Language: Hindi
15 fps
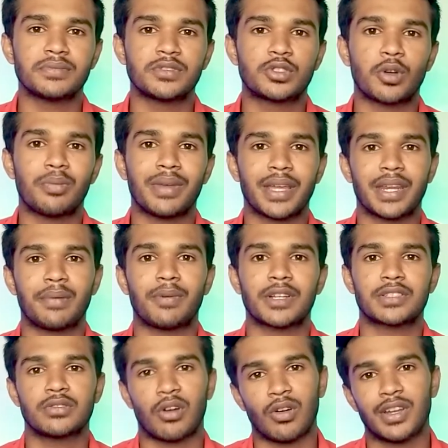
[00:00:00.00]
जो मेरे
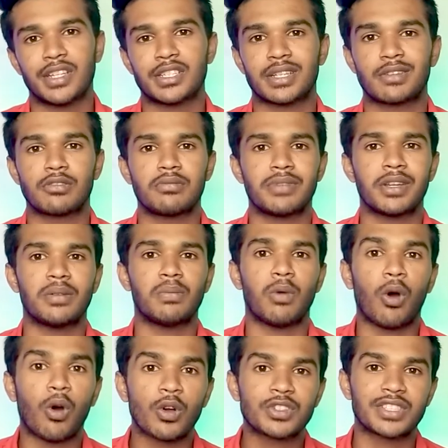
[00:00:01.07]
पास नॉलेज है क्योंकि मैंने
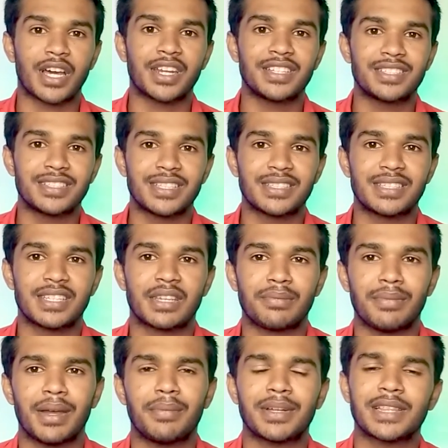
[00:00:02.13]
बहुत सारी चीज़ें सीखी
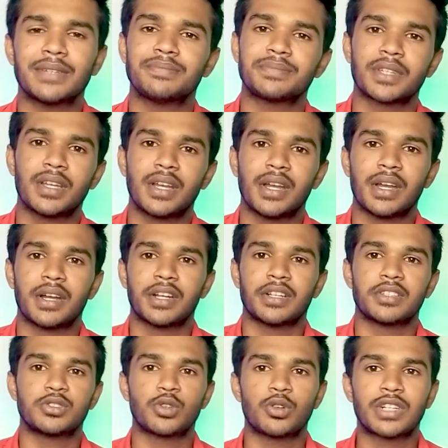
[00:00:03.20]
मैं मतलब
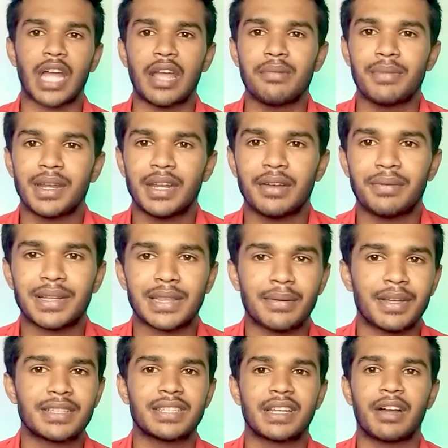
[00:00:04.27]
जो टाइम मैंने मतलब
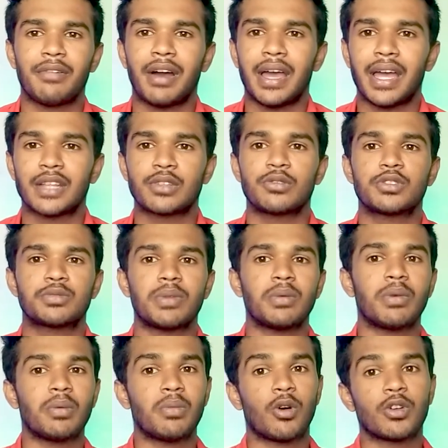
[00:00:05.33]
ऐसे गवाया तो उसमें
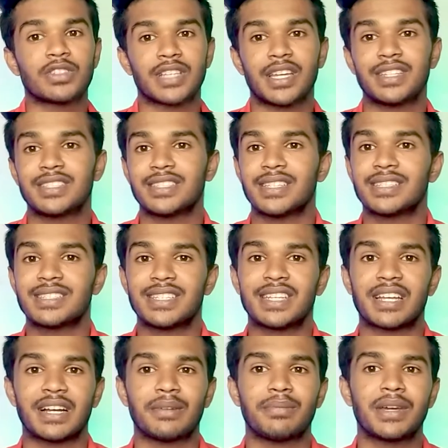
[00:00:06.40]
मैं बहुत सारी चीज़ें
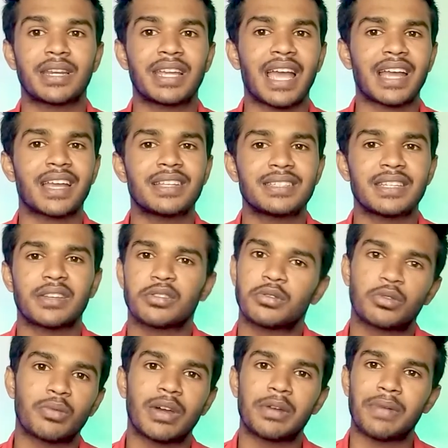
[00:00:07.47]
सीखा मैंने क्या क्या सीखे
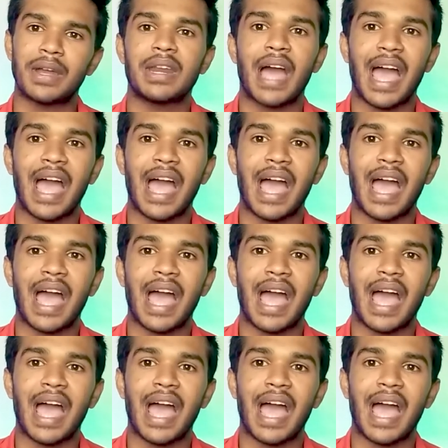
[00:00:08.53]
तुम्हारे भाई ने